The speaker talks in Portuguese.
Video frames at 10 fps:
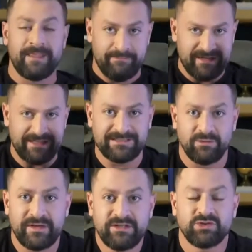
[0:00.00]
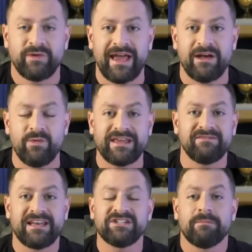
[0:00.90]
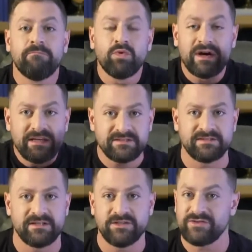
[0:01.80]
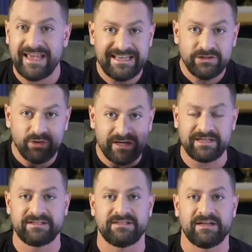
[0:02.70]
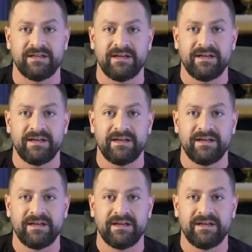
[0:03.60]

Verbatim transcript: Preste atenção, isso é o equivalente a burrice, isso é ignorância.